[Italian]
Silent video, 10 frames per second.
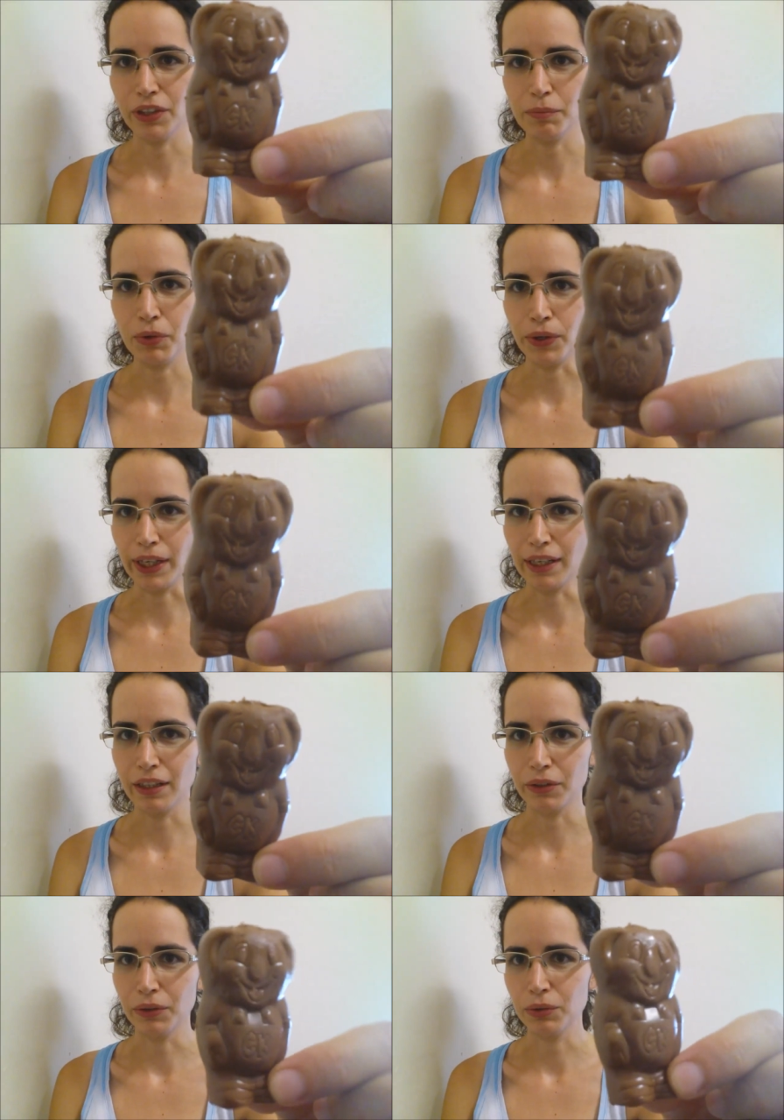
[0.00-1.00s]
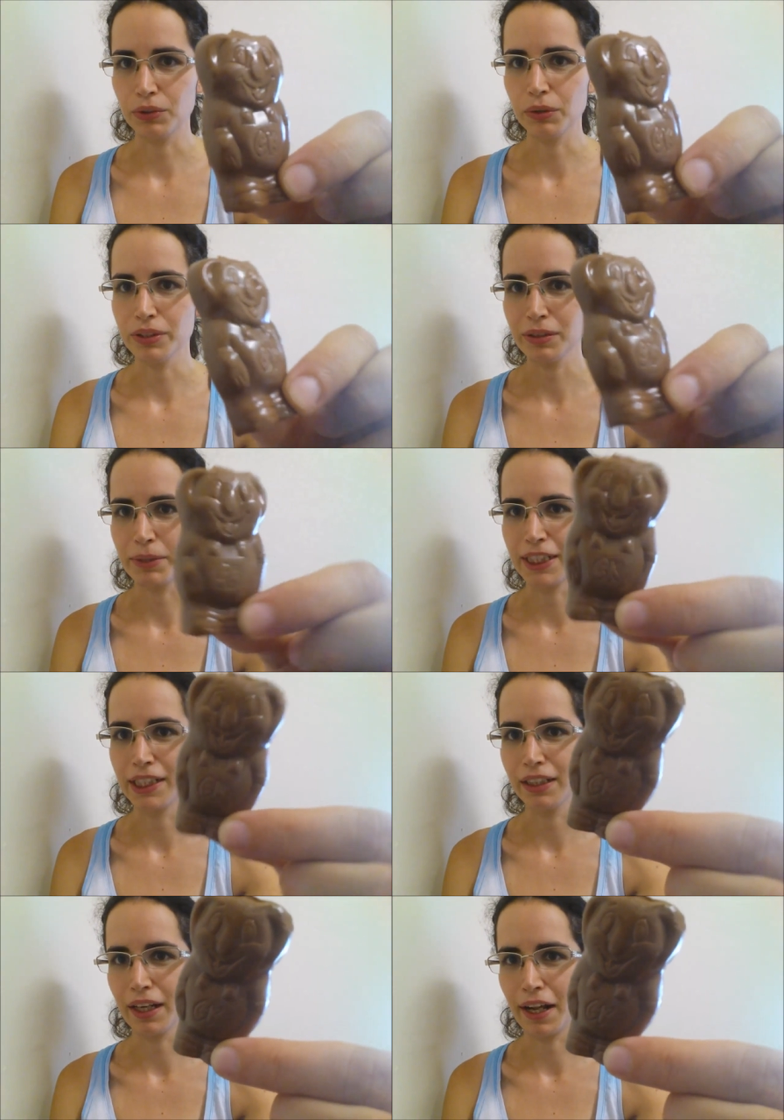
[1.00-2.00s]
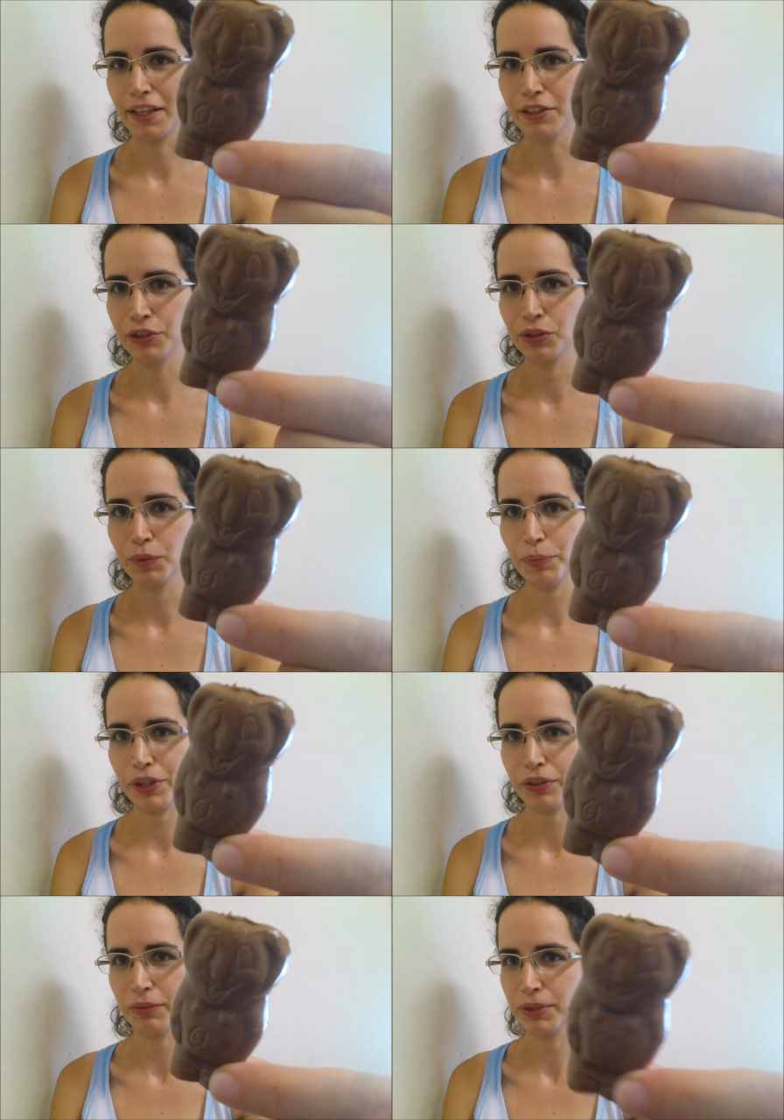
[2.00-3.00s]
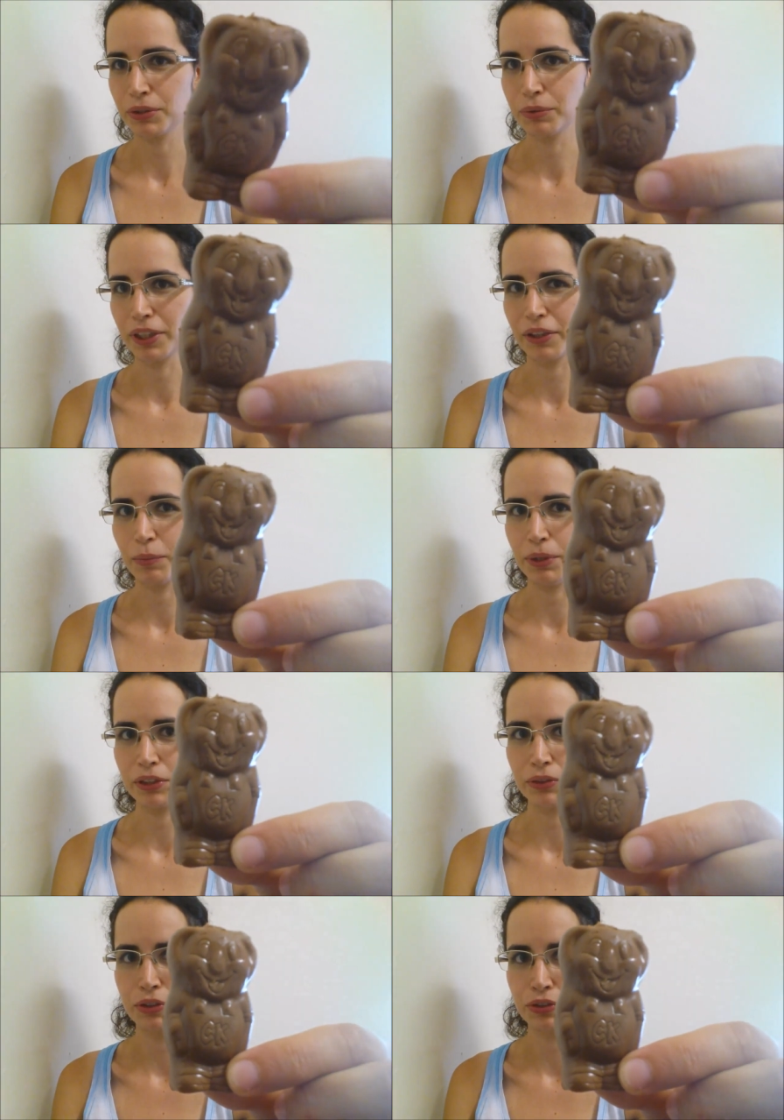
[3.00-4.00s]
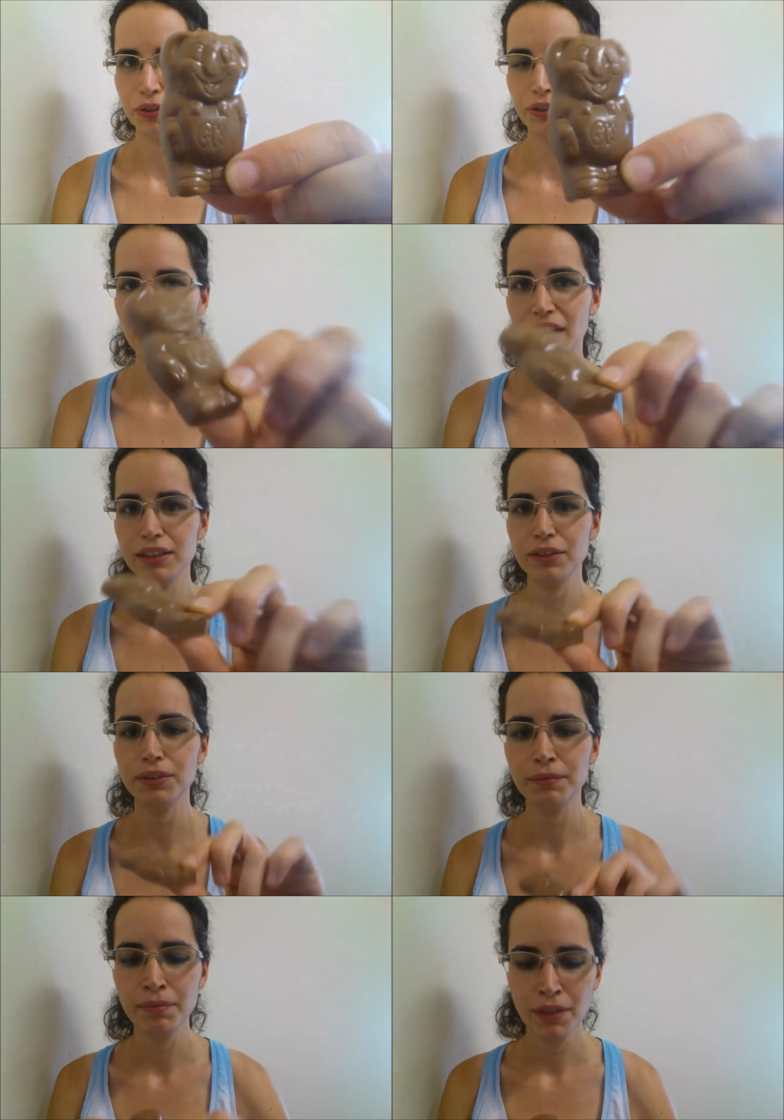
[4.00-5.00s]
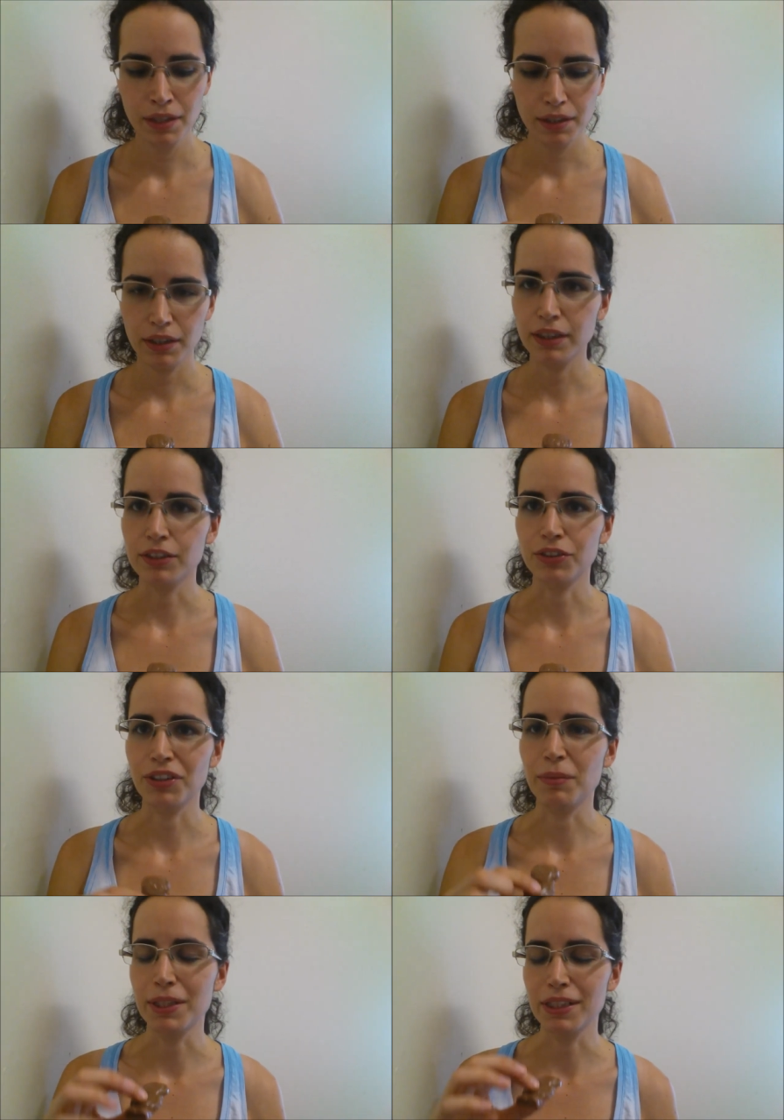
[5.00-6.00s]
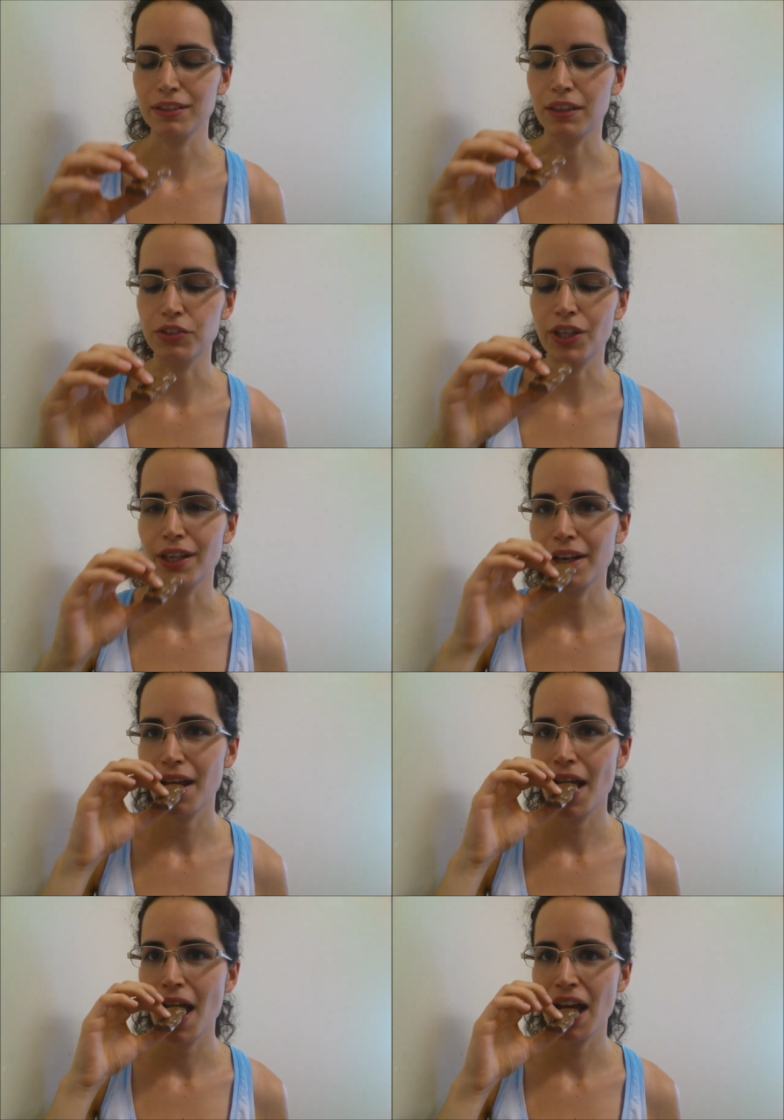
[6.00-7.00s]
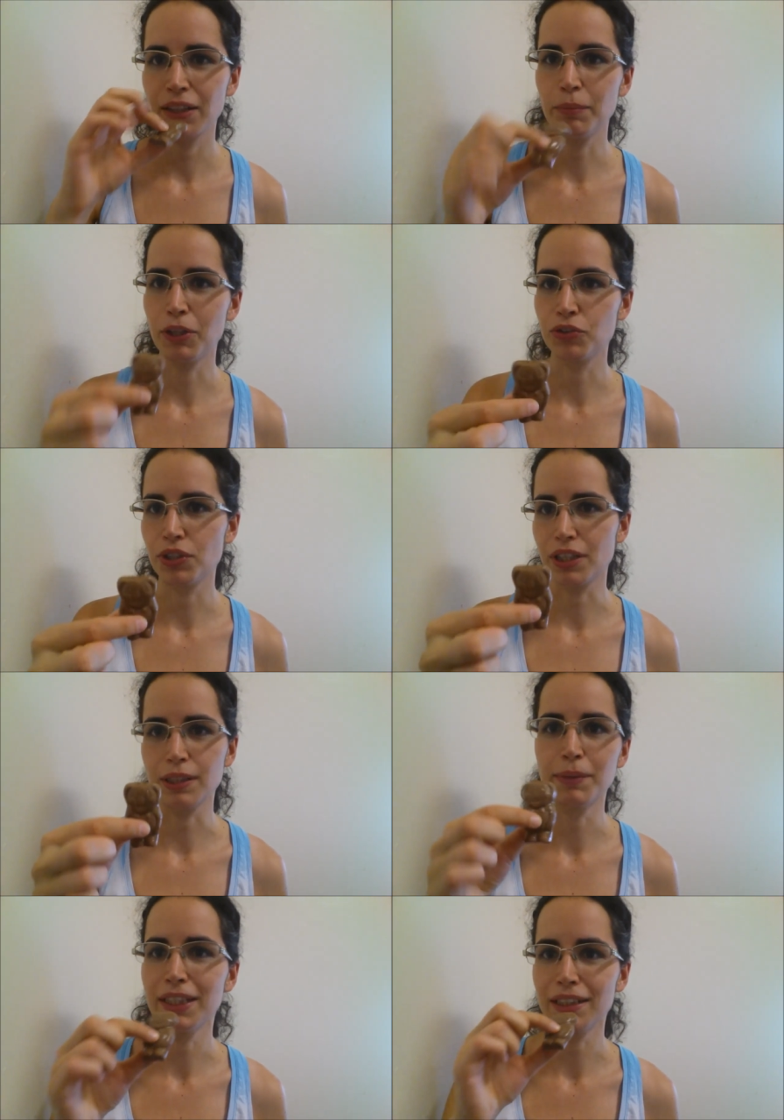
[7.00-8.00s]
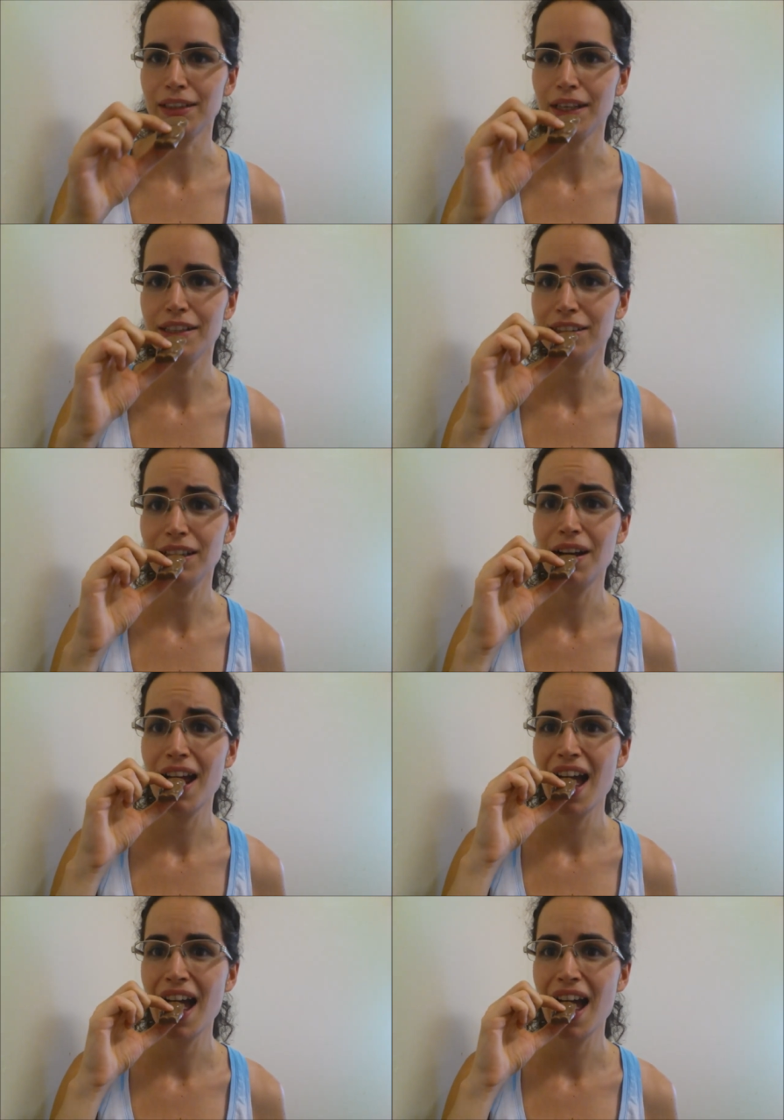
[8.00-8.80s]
squala con tutti questi bei dettagli sopra, anche questo qui ricoperto di cioccolato. Adesso andiamo ad assaggiare. Gli mangio direttamente la testa.